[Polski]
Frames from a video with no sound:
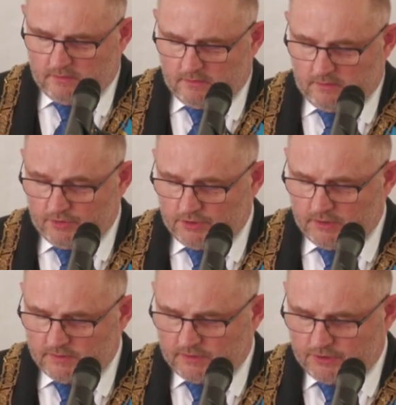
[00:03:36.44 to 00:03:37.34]
I dzisiaj
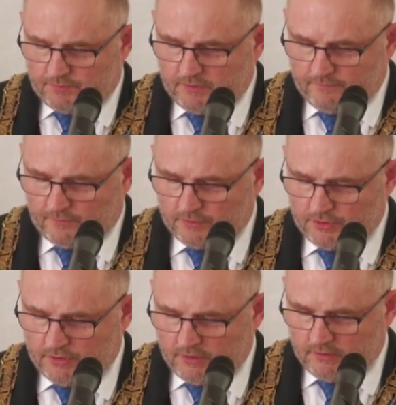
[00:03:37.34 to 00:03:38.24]
jesteśmy w
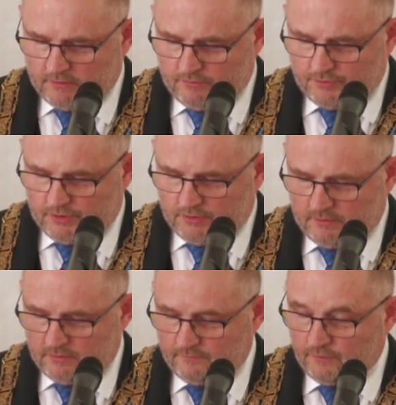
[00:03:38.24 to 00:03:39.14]
rodzinie ludzi
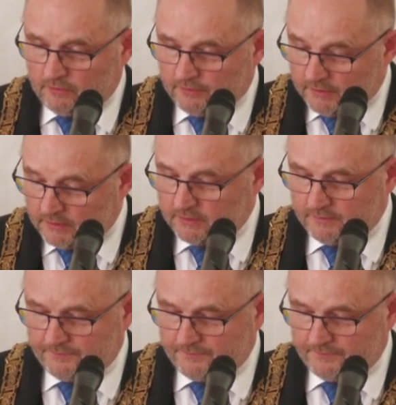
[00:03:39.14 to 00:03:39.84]
wolnych,